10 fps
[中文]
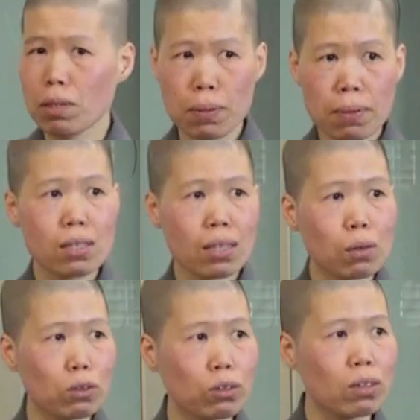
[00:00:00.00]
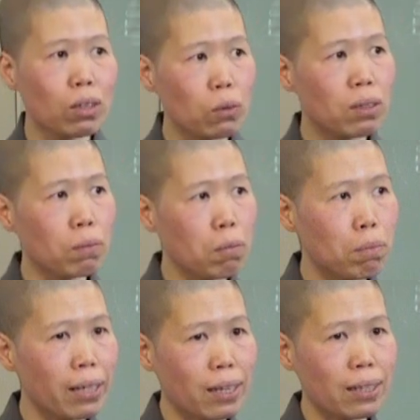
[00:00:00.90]
明明知道我错了，为什么我们
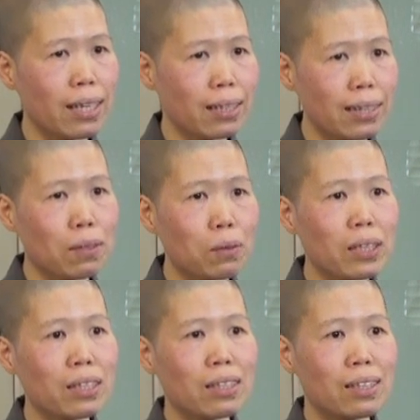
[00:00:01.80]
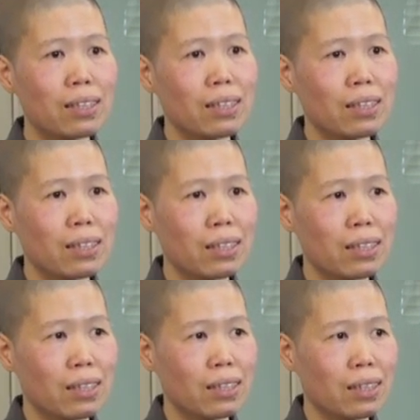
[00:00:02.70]
不敢跟人家忏悔？
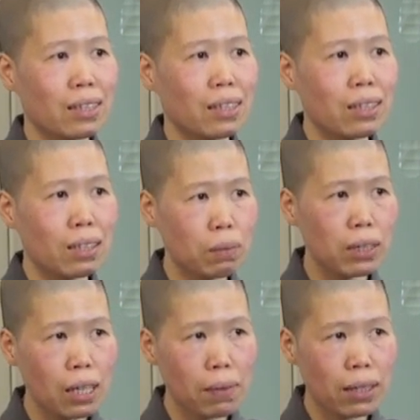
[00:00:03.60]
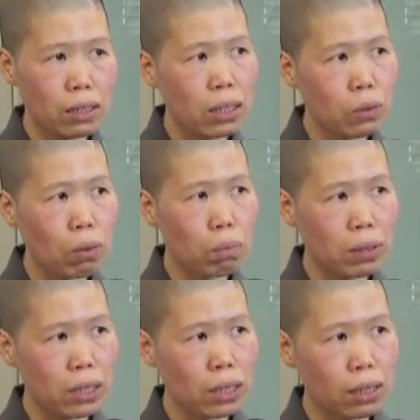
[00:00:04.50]
你们知道吗？是因为我
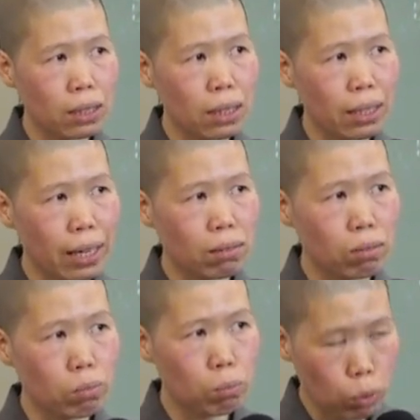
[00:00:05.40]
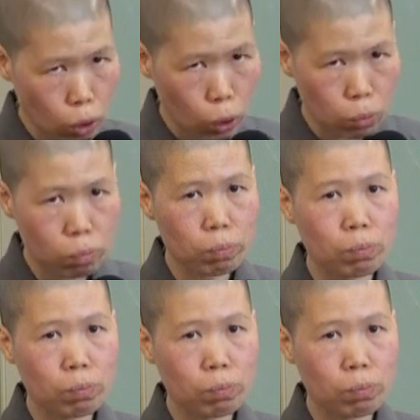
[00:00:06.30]
们心的力量不够。